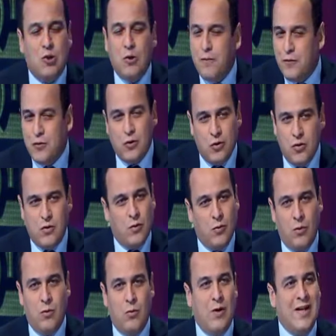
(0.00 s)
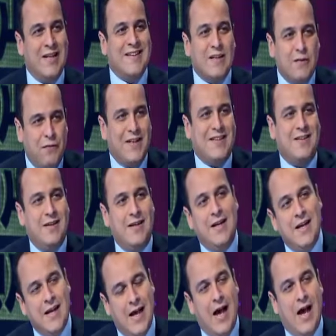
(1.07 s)
تفتن ولا تتفطن
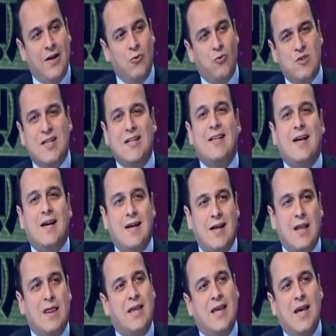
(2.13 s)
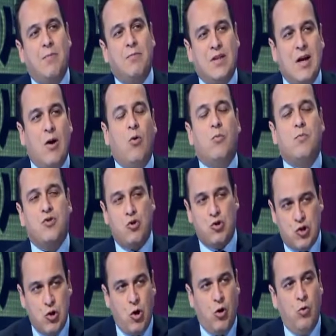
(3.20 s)
انه زاد الذكاء نتاعه باش
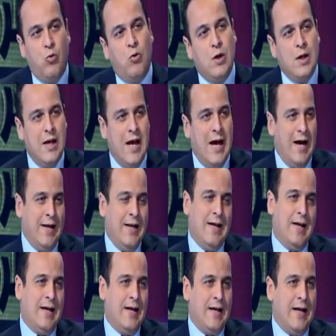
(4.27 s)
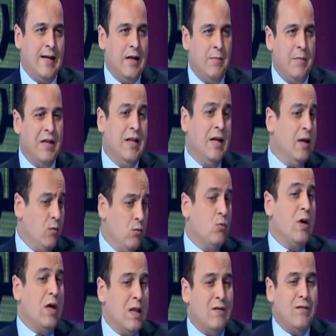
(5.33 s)
يصلح له على على الميدان
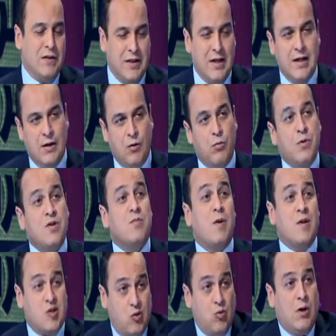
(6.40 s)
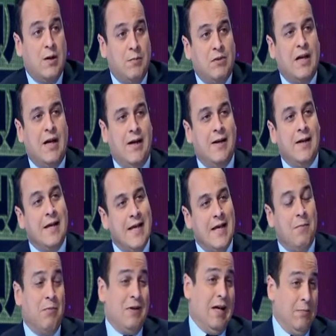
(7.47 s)
واضافه انه بالنسبه للصوره نتاع
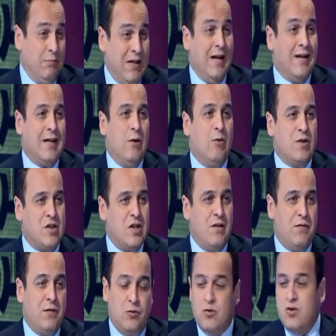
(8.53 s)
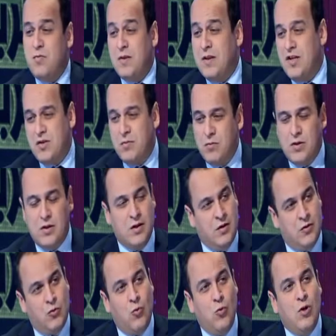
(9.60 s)
نتاع الكورجيه في تونس ما تنجم
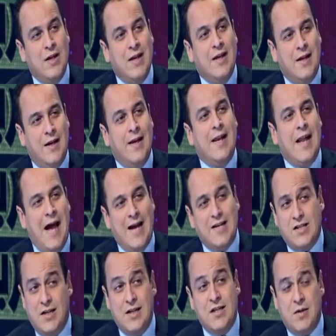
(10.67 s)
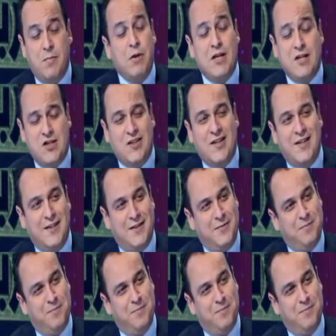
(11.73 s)
تكون الا حاجه ايجابيه جدا